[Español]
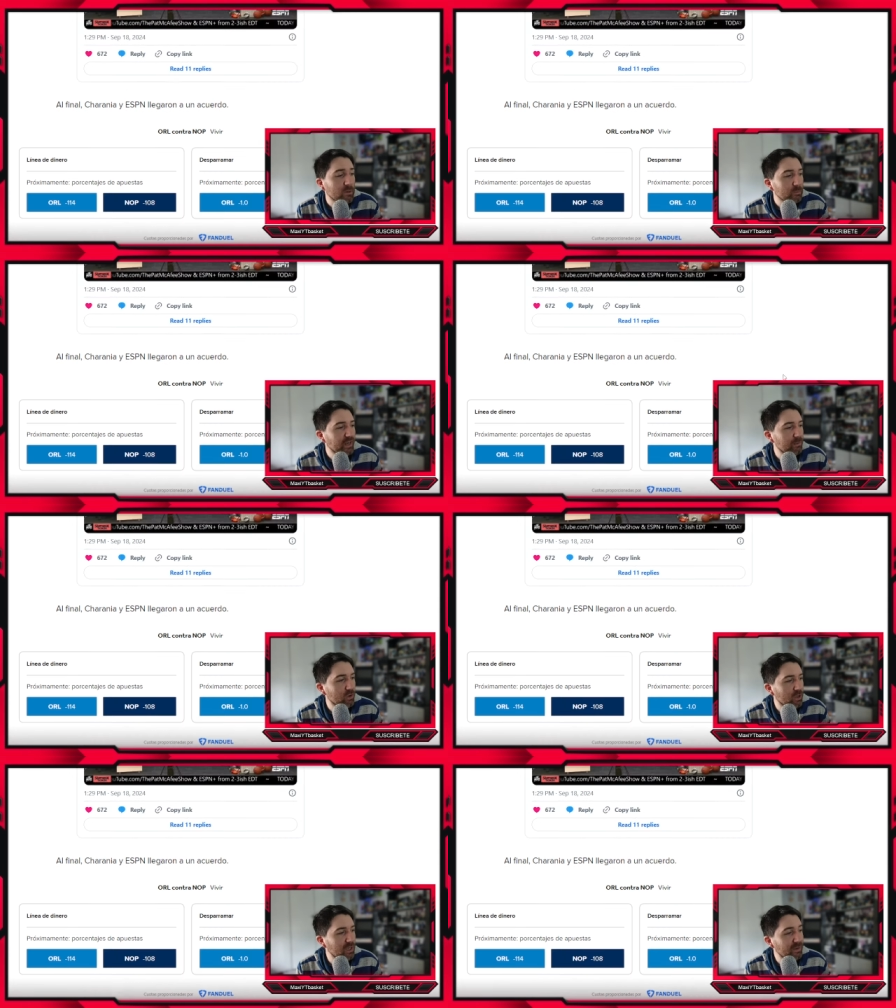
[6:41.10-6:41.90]
que bueno,
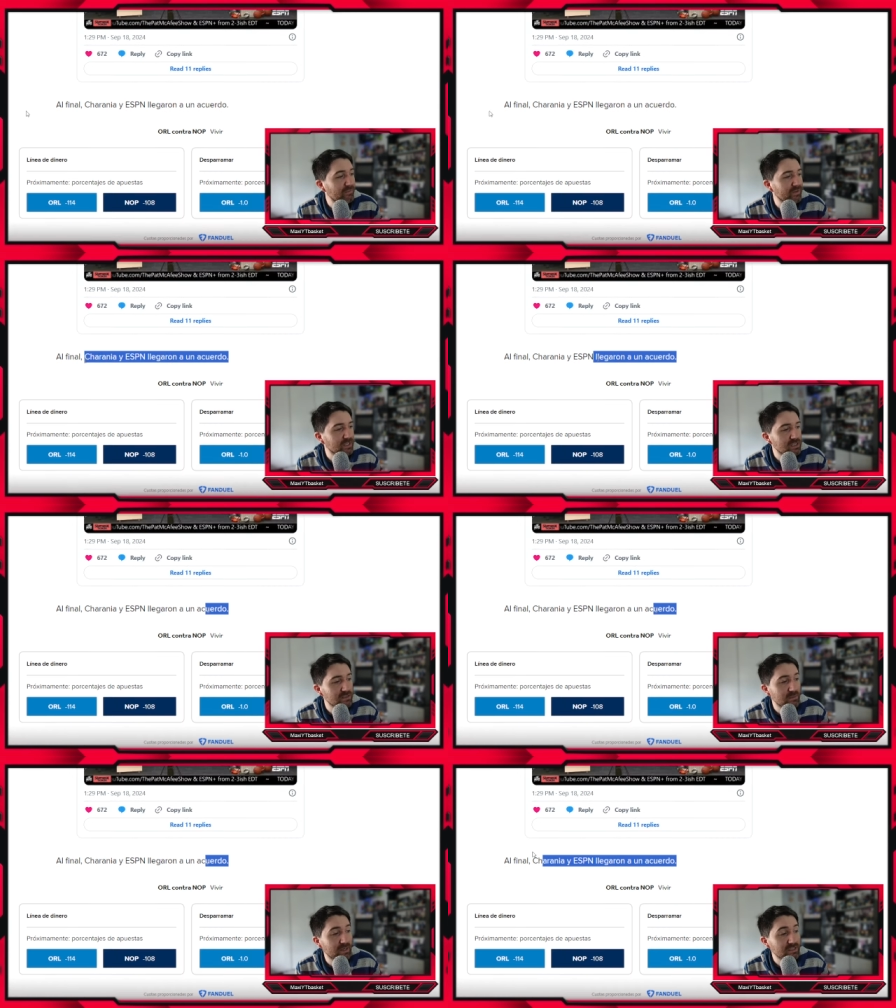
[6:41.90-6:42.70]
veremos cómo le va. Al final
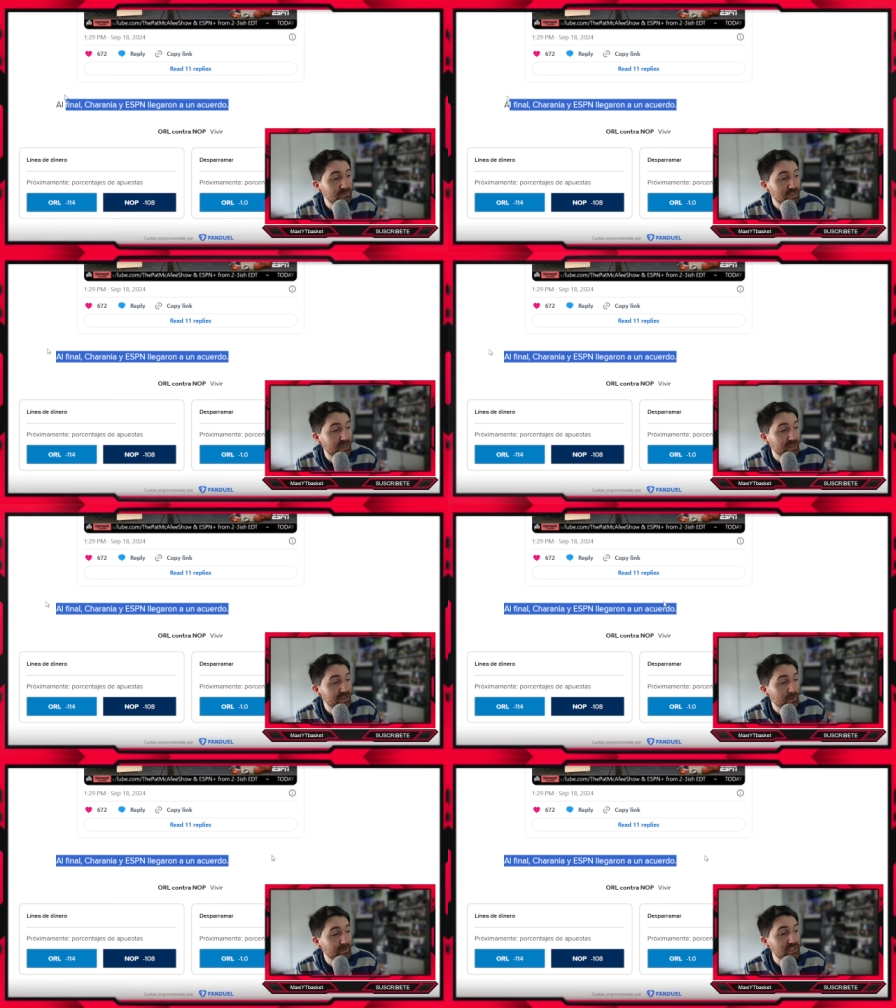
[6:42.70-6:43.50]
Jam Charaña
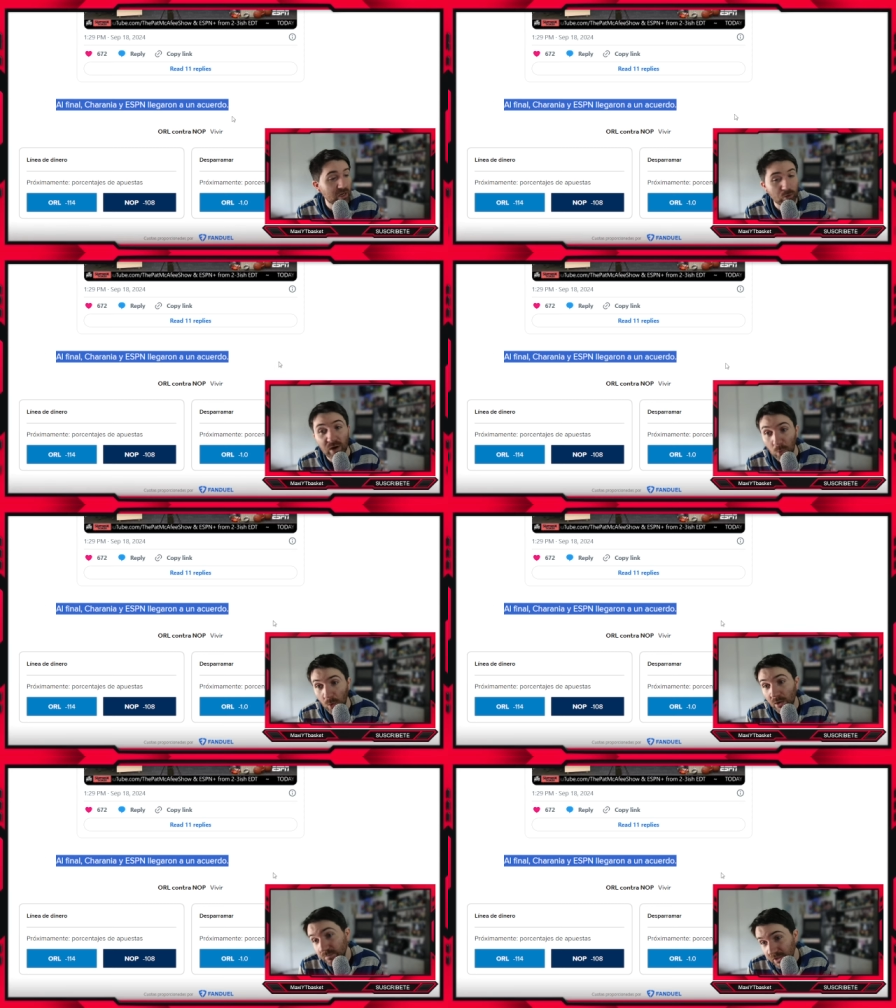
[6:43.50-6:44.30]
y ESPN llegaron a un
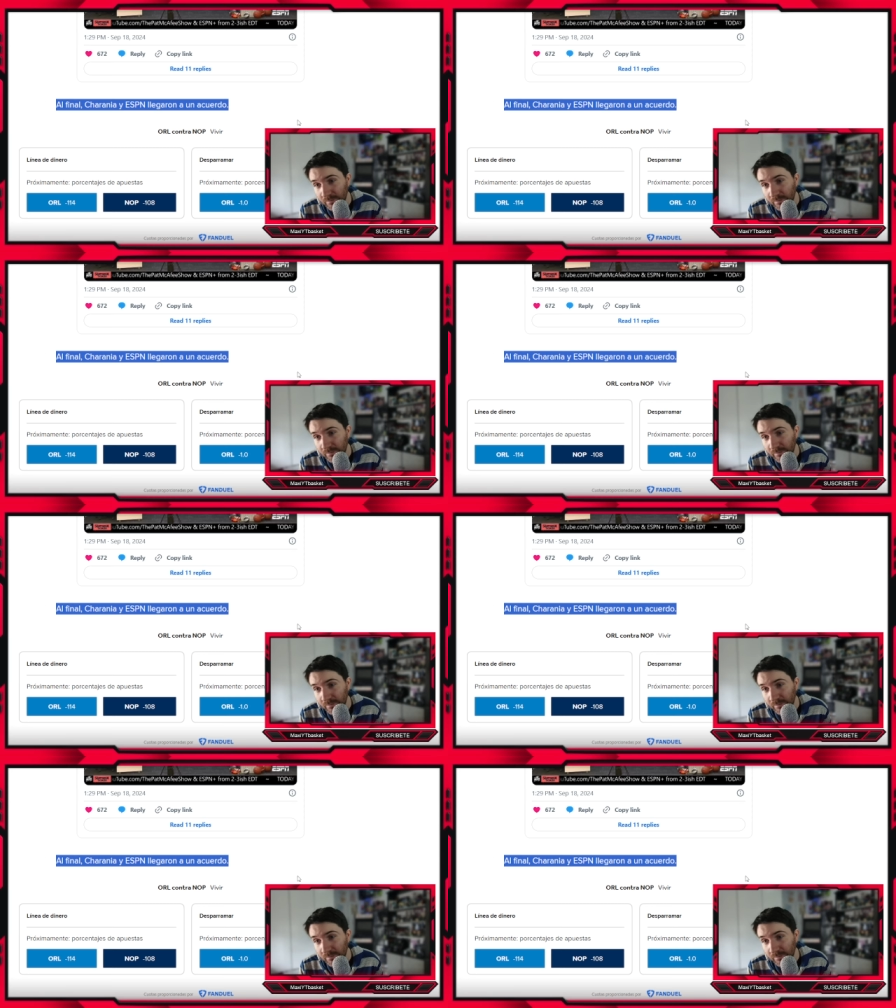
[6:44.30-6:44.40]
acuerdo.